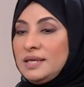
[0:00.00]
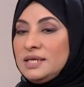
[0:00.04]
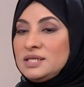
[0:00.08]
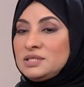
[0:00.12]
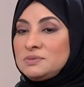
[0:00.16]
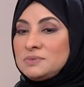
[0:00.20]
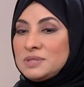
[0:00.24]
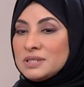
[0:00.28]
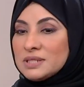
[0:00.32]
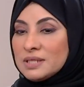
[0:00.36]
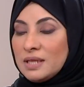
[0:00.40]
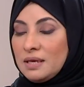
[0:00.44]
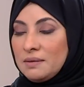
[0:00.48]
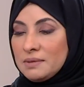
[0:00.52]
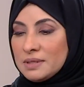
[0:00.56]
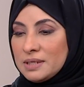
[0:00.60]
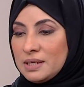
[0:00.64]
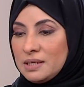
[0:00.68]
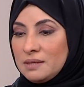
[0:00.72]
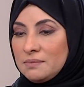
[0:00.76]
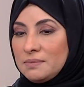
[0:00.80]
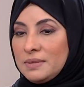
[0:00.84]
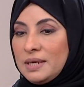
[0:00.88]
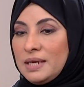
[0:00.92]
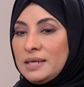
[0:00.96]
ليش تطلع
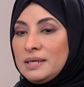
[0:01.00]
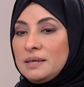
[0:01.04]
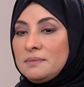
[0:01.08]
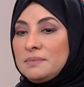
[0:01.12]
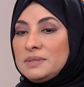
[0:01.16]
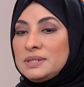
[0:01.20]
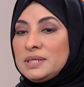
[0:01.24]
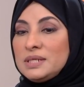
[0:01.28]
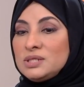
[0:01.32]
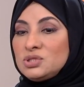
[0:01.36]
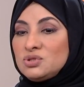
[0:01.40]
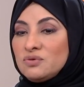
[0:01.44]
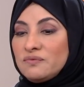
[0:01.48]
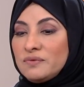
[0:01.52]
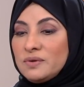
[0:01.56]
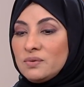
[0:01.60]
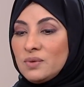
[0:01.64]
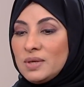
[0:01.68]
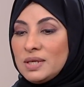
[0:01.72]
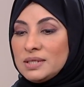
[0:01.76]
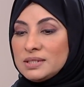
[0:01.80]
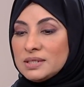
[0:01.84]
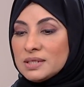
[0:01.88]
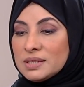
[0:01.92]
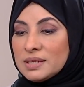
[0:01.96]
الكذب احنا متى نشوف
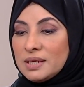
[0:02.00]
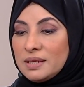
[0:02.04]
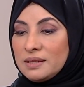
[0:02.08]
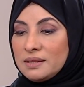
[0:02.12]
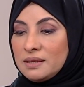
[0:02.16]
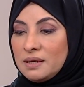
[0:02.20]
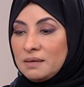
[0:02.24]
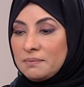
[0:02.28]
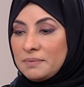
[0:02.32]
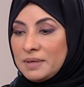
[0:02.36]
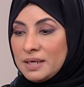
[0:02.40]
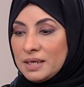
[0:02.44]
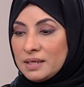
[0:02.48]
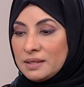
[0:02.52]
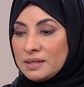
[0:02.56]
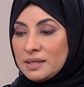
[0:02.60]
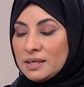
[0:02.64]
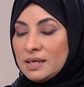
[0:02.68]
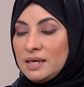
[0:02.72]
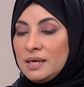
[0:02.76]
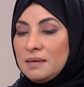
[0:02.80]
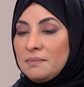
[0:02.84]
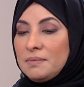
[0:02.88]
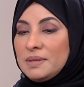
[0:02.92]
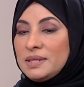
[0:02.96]
الولد الكذاب اكثر
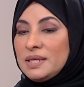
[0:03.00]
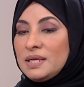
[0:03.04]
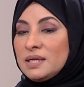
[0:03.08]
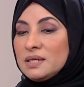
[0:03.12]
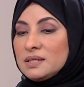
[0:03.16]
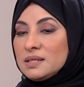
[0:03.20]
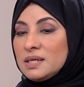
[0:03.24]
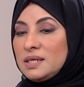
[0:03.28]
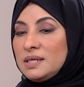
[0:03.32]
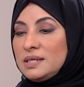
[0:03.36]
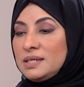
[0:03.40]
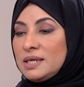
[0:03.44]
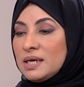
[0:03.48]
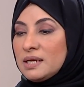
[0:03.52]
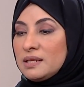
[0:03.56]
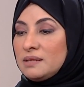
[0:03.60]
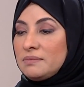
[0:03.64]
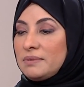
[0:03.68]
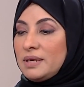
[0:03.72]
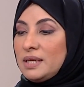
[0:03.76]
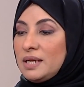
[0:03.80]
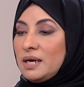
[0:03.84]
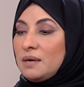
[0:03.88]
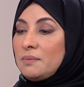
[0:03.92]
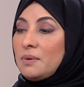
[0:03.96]
مثلا اللي
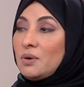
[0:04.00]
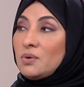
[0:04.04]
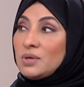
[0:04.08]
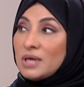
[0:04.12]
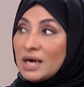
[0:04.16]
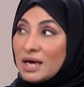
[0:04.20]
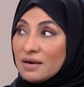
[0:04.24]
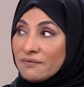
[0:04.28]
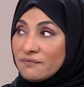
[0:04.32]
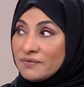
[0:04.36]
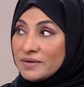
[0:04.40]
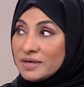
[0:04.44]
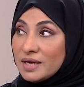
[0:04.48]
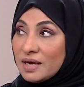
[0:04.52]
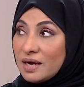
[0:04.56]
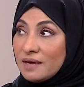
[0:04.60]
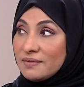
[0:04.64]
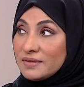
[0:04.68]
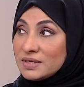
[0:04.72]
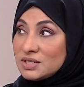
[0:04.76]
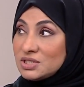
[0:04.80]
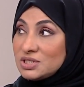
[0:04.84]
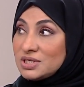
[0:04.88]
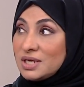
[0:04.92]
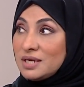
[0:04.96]
يكذب على ابوه يعرف ان
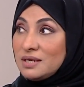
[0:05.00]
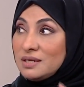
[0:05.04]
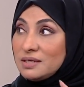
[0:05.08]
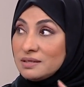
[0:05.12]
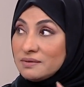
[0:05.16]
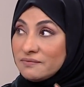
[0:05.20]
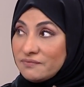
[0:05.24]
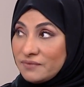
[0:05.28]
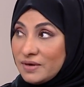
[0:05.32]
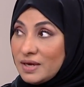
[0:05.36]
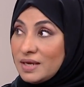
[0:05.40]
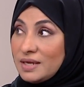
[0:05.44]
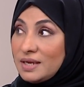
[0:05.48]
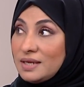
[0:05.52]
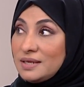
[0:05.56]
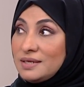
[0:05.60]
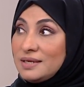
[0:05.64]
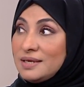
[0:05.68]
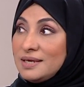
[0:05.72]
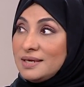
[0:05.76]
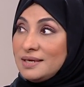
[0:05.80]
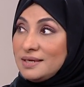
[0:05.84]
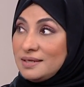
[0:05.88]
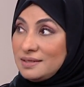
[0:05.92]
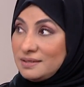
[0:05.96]
هذا الشيء فعلا
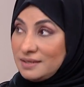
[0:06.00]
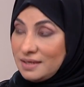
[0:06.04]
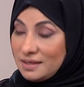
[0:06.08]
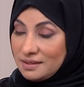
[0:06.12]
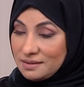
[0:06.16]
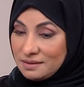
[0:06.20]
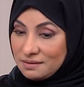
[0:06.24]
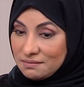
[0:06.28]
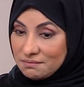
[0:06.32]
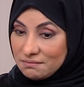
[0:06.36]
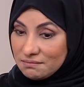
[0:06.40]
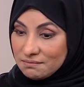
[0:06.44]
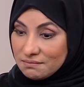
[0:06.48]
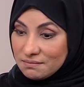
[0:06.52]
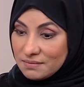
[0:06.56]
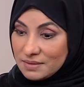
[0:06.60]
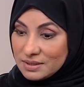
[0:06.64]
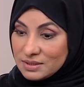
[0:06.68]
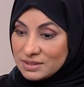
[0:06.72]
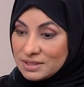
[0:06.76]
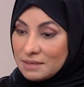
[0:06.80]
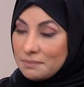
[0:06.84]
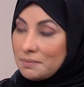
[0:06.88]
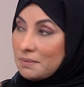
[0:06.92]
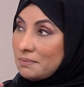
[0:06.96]
يعني
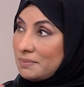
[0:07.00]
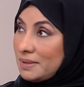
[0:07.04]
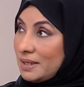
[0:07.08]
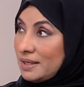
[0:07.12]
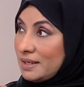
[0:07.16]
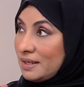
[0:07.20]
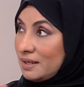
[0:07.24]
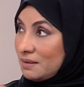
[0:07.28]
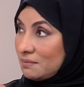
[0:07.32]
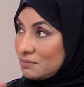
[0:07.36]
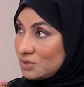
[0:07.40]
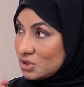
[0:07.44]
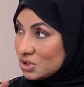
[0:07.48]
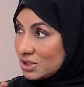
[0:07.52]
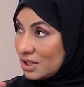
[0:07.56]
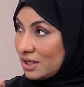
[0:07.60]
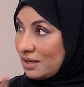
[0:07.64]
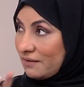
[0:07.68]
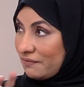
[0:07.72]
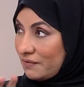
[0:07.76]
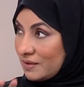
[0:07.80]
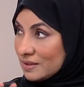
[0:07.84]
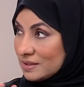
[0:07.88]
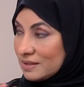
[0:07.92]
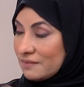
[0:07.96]
يسبب لنا
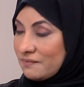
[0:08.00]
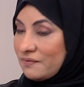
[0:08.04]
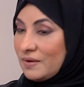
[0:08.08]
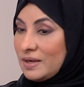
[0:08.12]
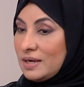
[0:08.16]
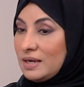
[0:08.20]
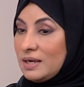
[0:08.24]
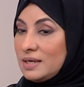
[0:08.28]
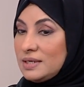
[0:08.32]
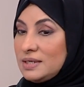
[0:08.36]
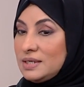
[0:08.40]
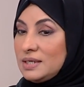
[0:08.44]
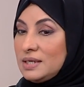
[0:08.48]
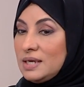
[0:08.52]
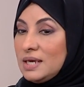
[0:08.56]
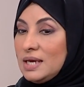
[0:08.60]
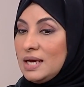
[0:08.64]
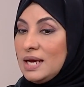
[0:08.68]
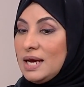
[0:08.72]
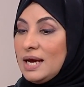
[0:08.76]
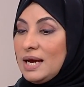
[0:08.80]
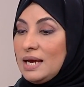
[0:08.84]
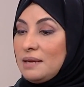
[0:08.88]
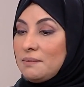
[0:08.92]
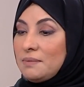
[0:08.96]
مشكله في عطل فانا هني
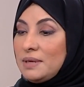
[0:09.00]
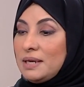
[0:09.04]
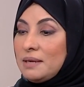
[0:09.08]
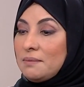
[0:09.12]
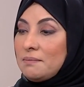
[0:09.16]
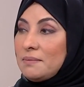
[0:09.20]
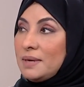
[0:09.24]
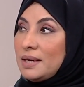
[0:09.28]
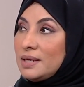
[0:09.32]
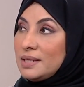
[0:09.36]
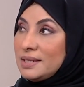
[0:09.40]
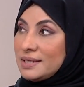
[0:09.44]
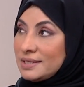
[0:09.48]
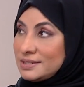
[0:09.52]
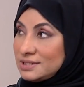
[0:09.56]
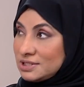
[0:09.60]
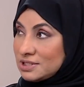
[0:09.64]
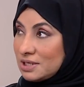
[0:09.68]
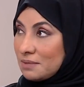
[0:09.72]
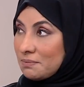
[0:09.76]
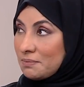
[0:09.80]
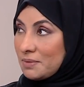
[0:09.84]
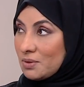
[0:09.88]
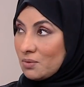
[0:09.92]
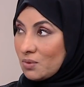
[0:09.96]
عالمه لما
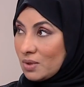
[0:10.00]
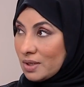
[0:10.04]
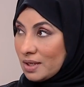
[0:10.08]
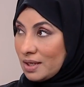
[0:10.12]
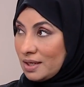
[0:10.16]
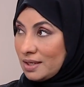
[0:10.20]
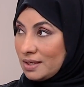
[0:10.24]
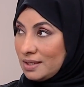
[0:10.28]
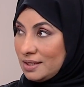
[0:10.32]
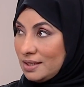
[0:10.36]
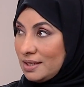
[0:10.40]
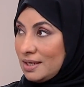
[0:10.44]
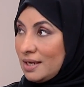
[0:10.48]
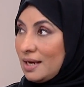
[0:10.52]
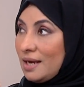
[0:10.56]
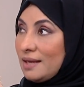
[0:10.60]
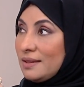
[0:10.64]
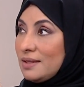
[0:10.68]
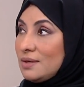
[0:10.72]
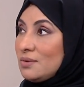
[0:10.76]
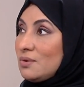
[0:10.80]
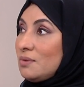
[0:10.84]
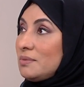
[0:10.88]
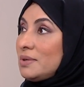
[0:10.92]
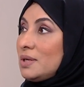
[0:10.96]
يشرب من وراي
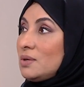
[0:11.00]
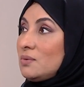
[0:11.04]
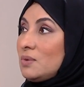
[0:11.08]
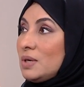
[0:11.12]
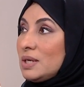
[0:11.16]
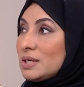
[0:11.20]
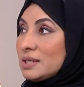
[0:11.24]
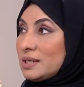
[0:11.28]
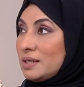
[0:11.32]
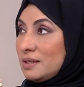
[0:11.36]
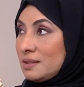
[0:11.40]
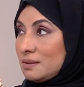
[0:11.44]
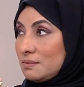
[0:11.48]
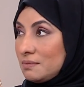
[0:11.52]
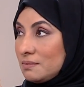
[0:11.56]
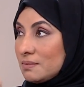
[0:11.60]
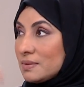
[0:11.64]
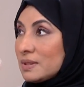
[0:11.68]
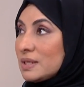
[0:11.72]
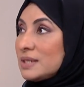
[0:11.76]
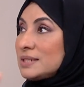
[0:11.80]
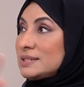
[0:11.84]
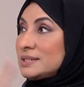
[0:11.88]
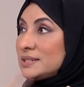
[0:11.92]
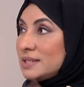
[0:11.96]
هذا نوع من انواع الكذب
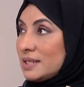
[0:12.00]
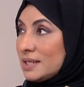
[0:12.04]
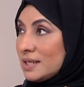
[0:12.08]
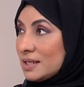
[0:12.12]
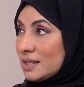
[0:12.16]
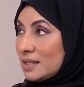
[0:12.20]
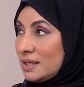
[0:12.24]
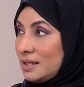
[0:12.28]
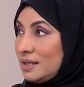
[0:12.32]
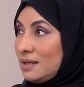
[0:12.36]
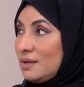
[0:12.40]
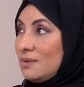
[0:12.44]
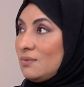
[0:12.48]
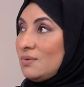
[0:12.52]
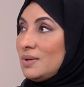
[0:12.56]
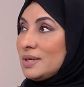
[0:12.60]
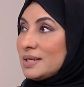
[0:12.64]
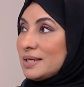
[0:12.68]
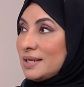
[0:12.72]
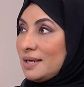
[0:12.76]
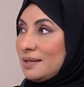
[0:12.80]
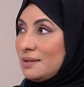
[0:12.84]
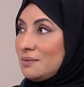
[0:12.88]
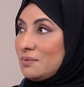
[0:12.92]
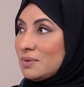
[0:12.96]
كالسرقه
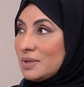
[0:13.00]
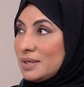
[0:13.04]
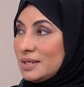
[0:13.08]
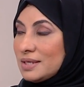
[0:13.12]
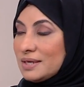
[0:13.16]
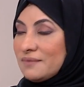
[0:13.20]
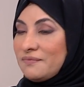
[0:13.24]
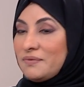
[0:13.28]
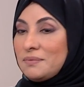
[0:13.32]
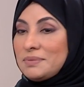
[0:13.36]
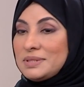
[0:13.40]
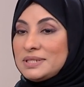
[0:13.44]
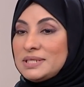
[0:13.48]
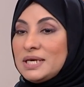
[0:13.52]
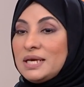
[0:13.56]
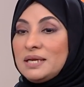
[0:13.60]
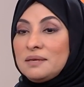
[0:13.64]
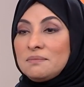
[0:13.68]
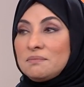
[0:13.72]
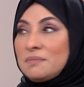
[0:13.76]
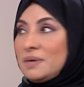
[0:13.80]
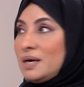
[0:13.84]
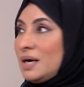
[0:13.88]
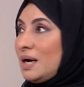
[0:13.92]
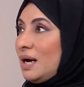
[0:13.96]
والكذب وغيرها فبالتالي
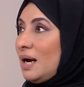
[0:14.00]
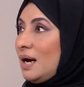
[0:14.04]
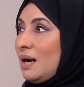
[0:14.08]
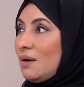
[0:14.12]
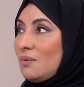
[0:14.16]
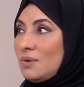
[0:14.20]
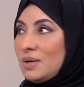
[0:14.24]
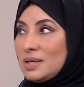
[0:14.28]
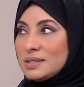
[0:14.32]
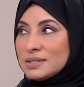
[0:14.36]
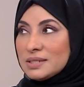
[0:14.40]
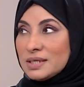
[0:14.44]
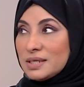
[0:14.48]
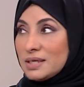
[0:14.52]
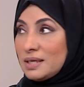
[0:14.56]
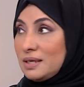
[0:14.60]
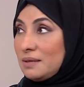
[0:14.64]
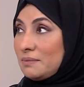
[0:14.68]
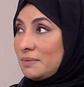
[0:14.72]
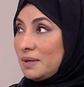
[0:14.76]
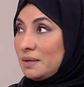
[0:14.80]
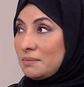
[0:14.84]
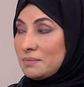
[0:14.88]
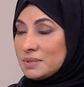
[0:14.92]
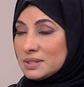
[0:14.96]
ما احاول ادخله
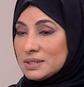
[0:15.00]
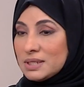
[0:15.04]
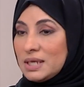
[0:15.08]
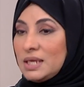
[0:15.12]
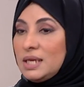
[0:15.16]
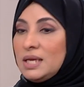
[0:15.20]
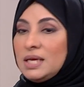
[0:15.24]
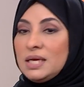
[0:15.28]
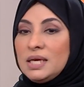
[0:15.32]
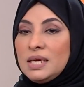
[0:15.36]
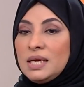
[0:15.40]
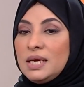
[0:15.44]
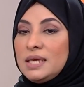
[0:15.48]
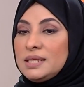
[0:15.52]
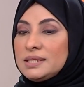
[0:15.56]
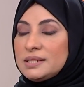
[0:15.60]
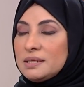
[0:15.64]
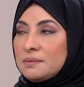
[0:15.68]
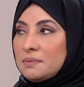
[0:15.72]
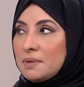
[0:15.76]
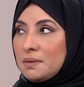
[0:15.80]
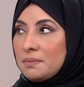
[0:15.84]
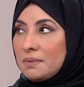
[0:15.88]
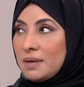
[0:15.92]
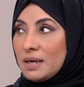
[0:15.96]
بهالمدخل انت
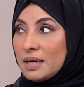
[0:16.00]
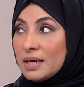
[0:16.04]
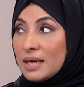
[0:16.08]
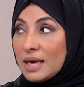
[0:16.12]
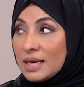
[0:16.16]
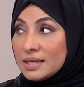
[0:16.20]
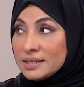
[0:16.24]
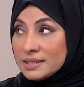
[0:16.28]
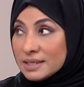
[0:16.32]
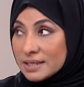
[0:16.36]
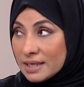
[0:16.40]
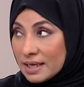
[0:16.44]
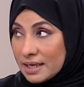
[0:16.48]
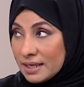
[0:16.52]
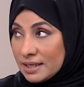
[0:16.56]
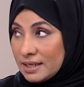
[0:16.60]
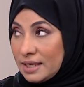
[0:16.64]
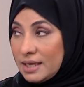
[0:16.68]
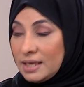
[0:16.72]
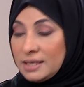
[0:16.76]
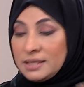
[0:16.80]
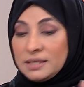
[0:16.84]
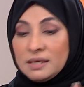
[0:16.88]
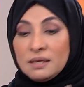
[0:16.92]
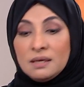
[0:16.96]
بابا عندك
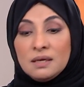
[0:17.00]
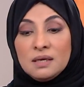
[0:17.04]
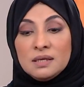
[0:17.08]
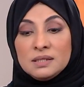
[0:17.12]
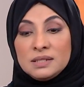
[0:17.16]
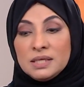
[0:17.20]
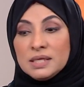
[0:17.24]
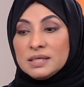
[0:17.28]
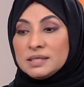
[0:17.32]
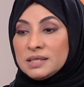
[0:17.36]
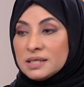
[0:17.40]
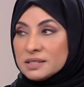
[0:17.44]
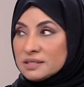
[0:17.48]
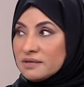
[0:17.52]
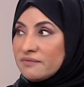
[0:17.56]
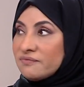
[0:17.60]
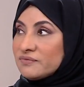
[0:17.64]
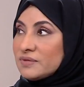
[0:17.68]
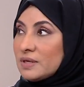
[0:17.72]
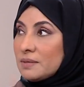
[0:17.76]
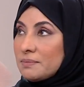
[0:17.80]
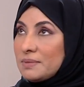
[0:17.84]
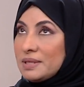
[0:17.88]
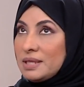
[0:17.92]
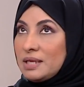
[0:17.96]
اريحيه تقدر
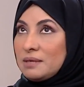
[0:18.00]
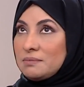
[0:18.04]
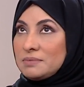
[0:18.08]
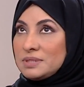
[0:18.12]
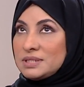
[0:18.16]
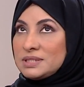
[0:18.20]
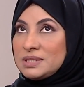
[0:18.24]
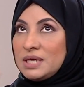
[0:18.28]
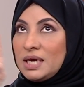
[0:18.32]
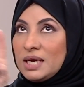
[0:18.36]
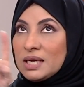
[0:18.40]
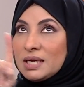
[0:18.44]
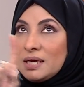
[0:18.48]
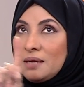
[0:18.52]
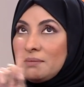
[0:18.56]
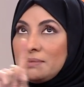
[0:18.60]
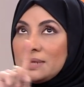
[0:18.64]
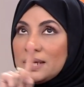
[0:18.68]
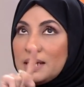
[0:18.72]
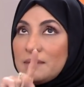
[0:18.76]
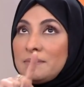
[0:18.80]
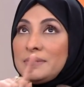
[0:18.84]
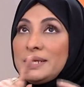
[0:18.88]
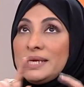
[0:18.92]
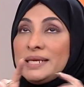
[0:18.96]
تفطر مثلا من الساعه كم
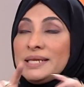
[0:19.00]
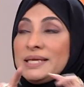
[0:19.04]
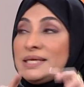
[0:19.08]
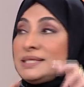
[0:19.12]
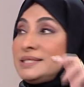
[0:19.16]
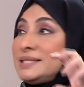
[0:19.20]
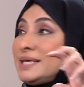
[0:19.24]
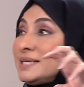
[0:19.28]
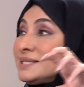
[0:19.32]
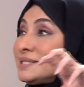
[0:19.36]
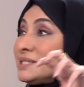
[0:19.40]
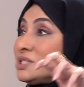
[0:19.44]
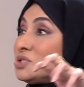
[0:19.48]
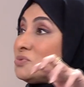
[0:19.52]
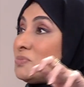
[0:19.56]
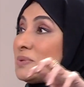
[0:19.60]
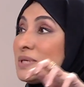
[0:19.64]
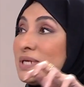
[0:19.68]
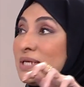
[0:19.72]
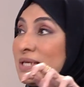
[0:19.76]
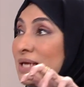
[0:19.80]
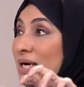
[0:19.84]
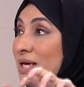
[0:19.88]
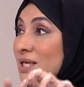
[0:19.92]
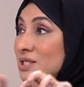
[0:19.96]
لكم لان انت
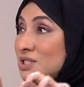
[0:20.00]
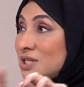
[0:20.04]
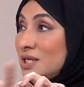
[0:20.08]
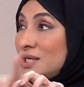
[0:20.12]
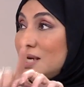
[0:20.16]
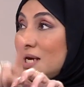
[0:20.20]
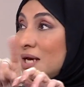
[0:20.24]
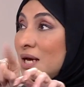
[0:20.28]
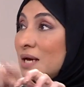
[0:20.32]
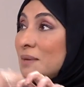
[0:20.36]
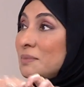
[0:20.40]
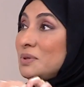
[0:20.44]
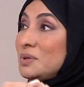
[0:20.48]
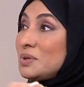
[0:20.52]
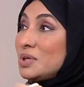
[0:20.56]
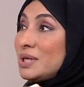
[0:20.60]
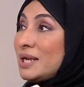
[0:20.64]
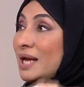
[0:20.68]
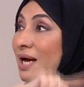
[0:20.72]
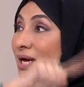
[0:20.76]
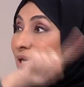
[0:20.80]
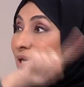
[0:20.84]
تجبرين على شيء لا